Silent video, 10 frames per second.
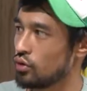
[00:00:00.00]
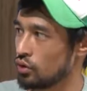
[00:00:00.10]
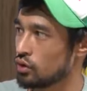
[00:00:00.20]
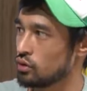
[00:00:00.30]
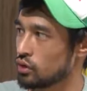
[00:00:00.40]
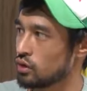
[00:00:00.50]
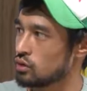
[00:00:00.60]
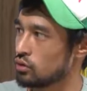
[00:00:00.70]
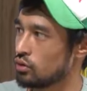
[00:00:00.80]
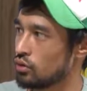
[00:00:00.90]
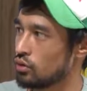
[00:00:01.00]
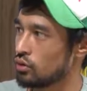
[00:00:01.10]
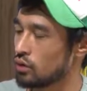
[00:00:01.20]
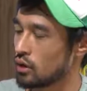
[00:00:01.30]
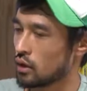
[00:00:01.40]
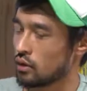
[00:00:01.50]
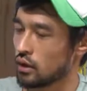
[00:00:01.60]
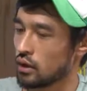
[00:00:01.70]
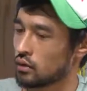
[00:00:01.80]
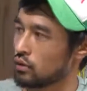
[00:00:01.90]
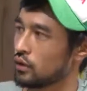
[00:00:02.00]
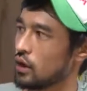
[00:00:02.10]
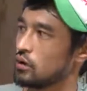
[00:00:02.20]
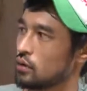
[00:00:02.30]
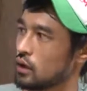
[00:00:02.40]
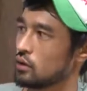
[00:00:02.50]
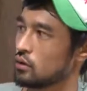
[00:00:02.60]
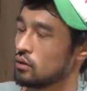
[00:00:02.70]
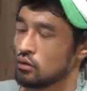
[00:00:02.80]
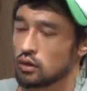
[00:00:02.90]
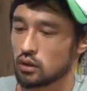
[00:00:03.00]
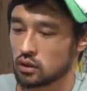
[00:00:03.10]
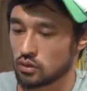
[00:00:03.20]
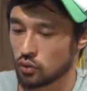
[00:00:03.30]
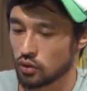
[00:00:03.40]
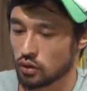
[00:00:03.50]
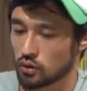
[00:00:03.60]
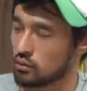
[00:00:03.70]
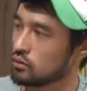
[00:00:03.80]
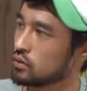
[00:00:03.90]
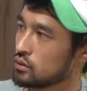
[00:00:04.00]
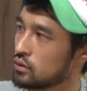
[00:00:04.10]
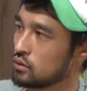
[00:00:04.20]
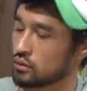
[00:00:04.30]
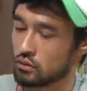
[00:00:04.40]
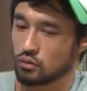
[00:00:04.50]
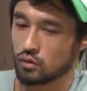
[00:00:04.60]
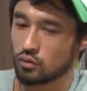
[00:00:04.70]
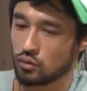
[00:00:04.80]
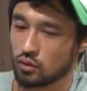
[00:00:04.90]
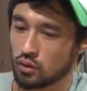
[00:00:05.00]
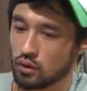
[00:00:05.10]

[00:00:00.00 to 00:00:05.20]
人たちと関わりがあるとかないとかっていう話も出てくるんですけどそれも、